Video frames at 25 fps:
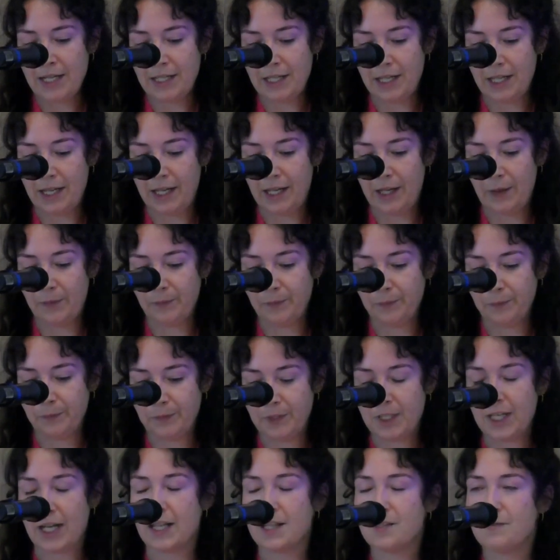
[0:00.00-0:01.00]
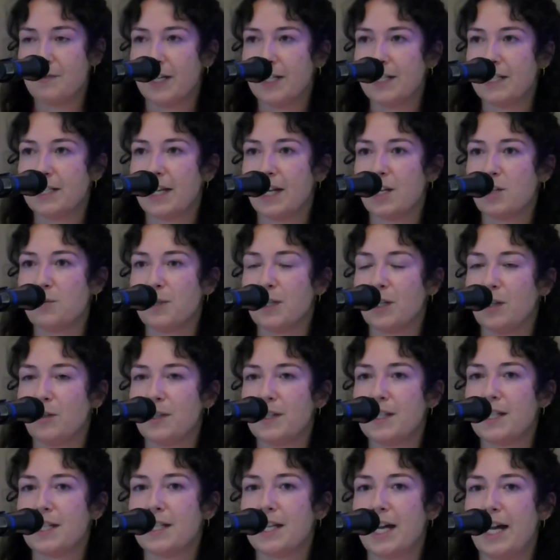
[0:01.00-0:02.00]
Ähm, Transfeindlichkeit spielt auch
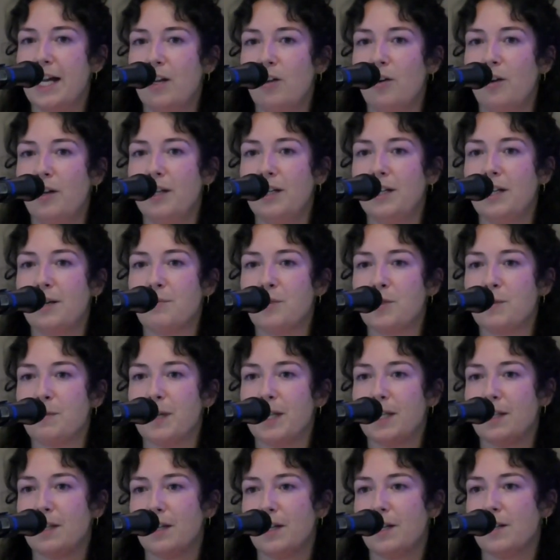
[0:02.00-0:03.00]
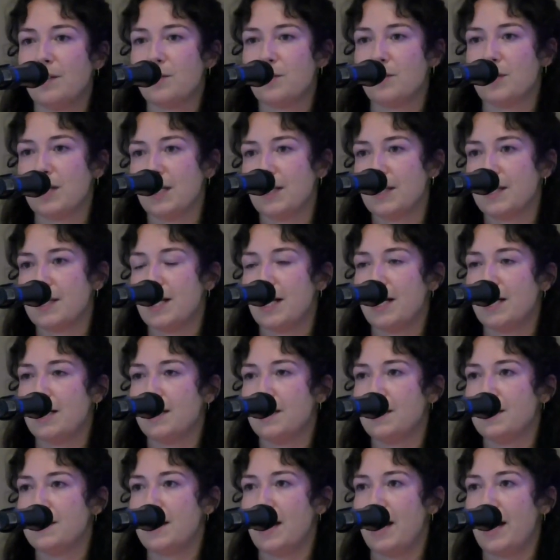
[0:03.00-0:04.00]
eine zentrale Rolle, da muss man äh, zu den Zahlen
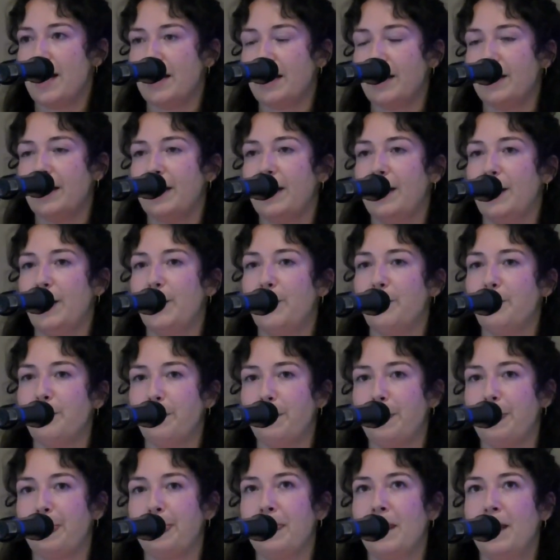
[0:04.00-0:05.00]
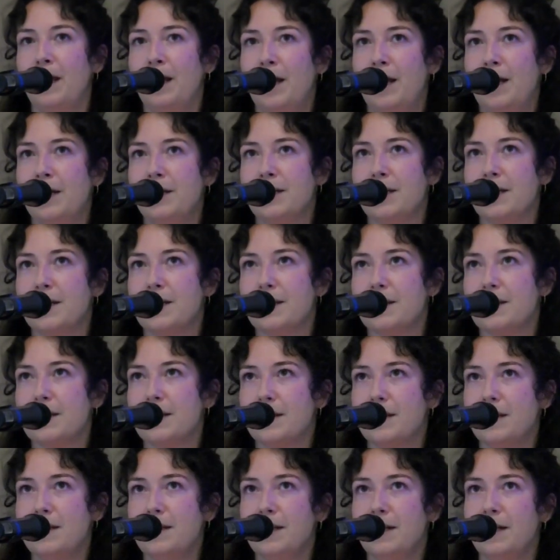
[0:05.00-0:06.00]
hier sagen, ähm, dass es
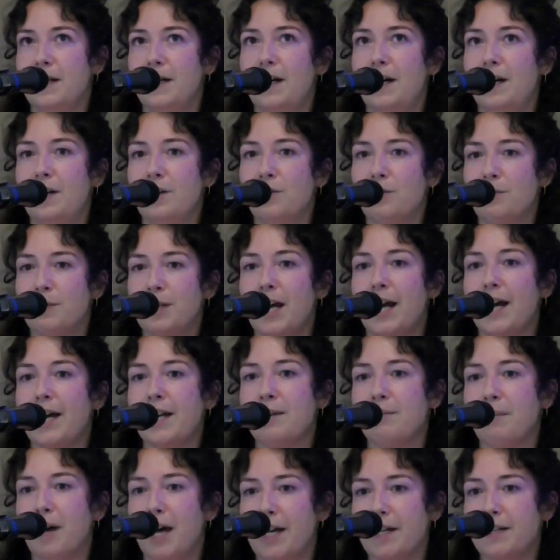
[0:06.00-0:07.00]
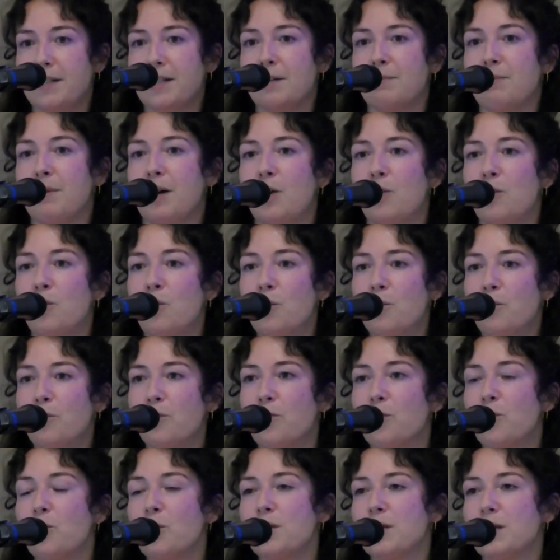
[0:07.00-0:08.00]
hier nur mit einem Item erhoben
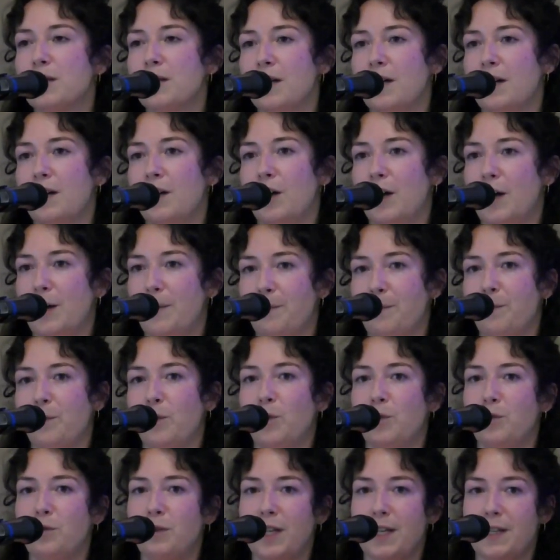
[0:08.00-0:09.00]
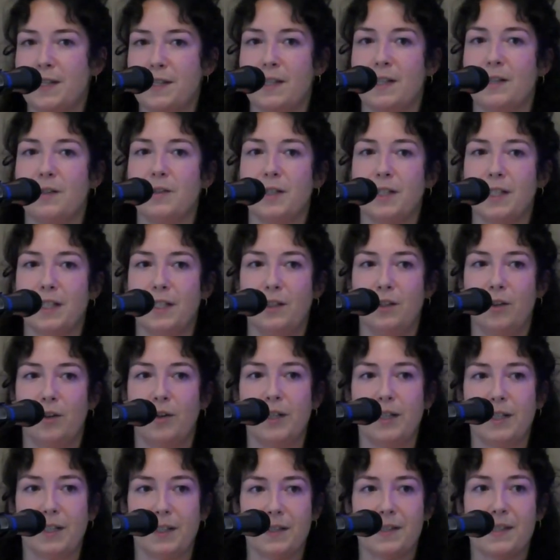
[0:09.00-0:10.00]
wurde und wir jetzt auch in den
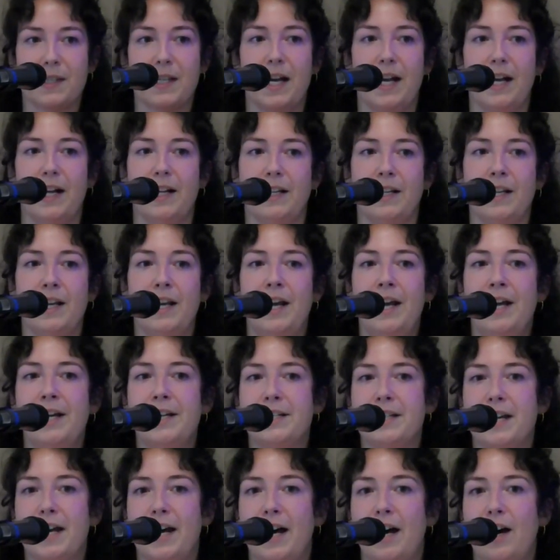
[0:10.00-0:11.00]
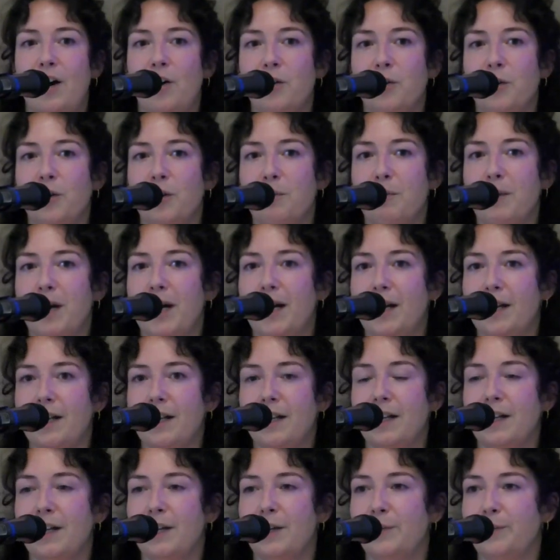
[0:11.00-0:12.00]
neueren Zahlen da auch
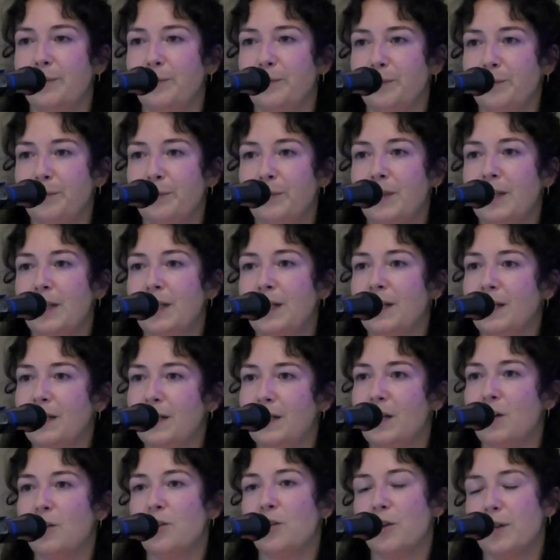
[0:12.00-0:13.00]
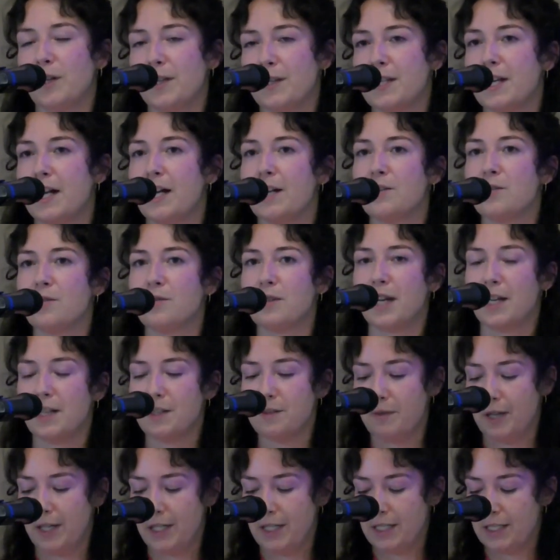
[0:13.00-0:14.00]
nochmal ähm, genau neue Zahlen zu
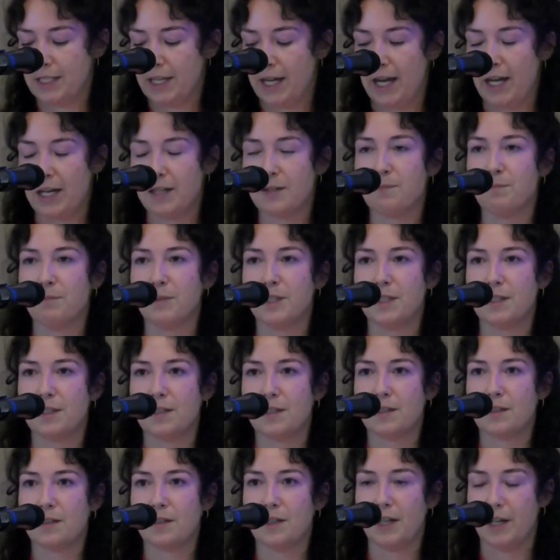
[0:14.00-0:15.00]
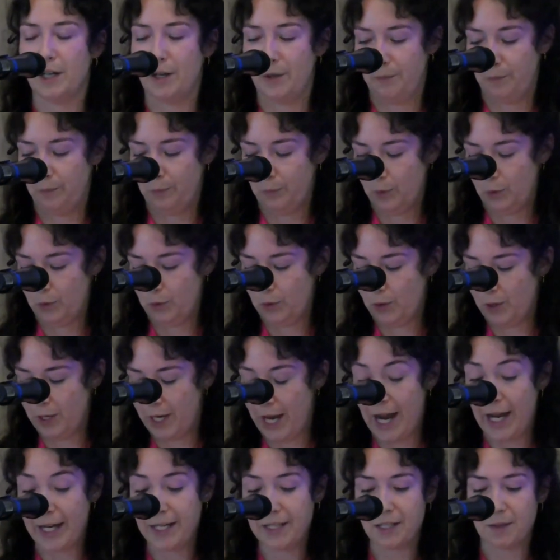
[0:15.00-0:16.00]
Transfeindlichkeit mit und
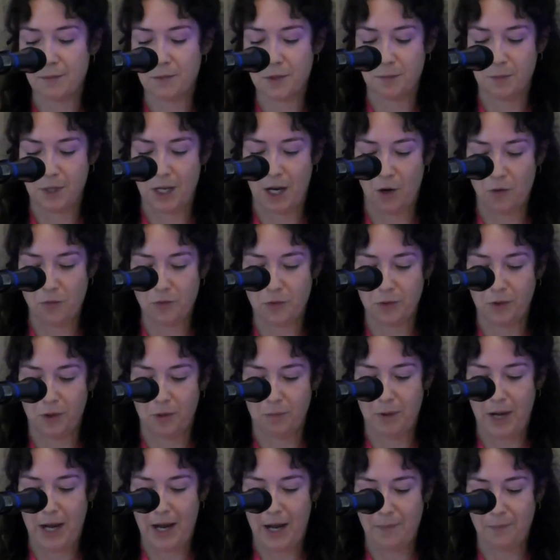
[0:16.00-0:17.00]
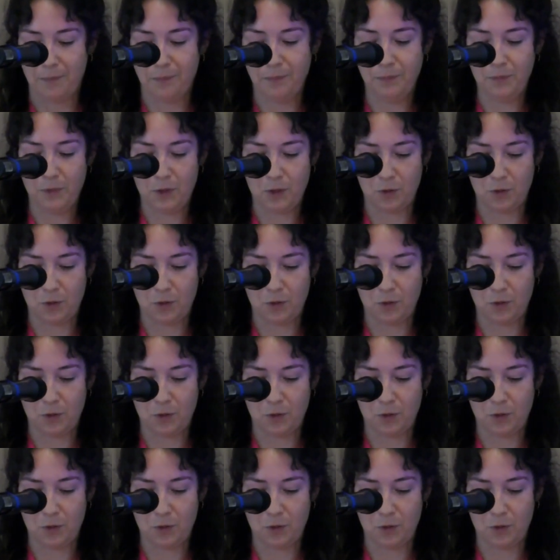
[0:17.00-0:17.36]
neue Items mit aufgenommen haben.